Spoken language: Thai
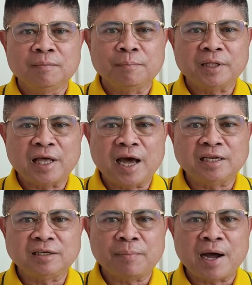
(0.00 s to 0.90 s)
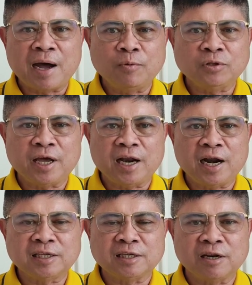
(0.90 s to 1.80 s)
ประธานสภาผู้แทน
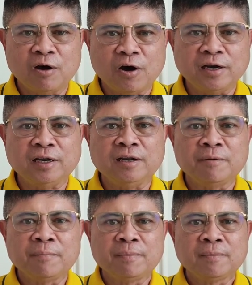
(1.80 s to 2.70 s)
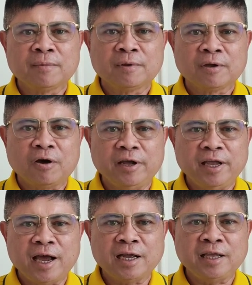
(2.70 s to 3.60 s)
ราษฎรก็
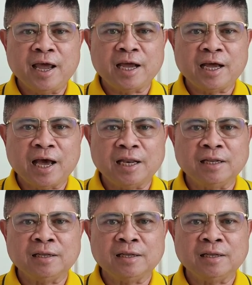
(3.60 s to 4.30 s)
ยังแย่งกัน